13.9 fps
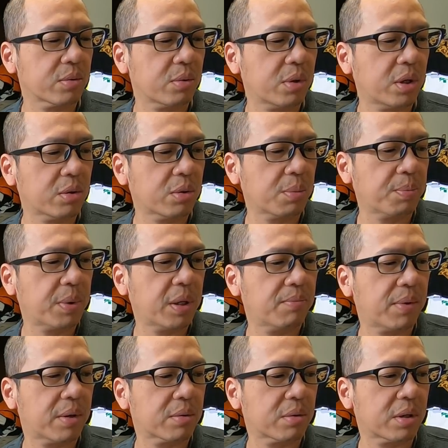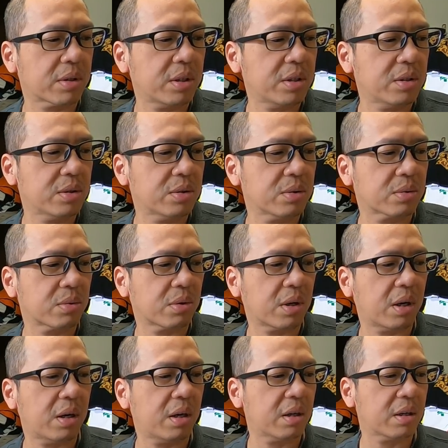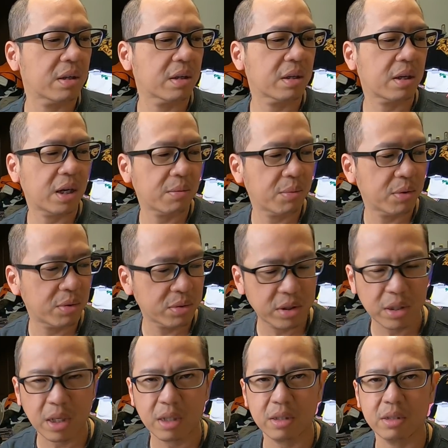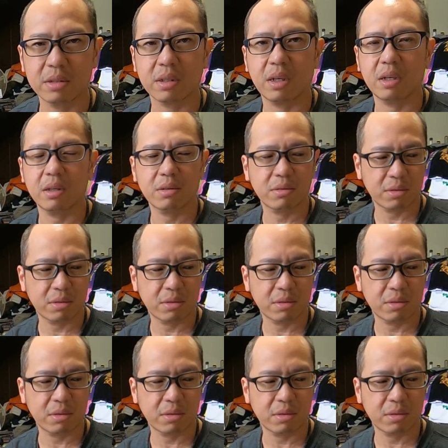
トイレットペーパーとかティッシュとか買い物したんですが、